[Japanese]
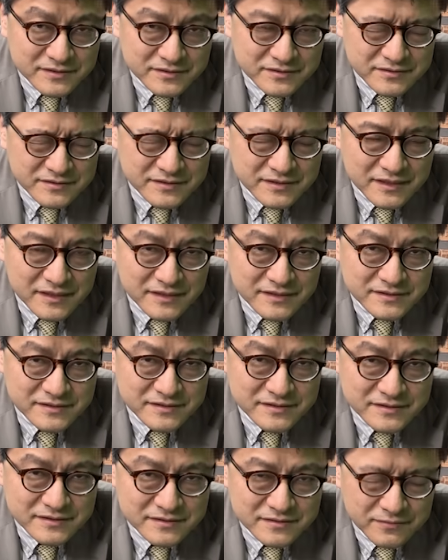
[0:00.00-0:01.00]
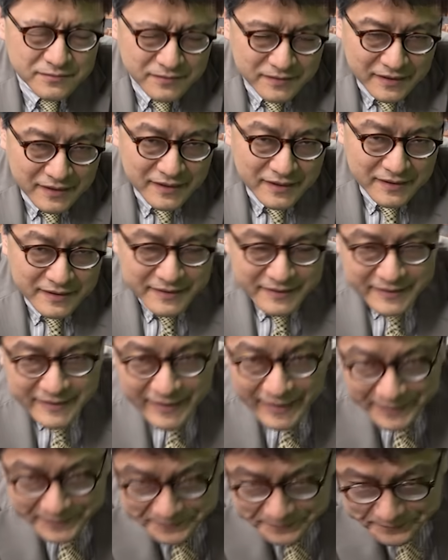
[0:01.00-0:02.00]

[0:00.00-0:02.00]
週刊誌とか以外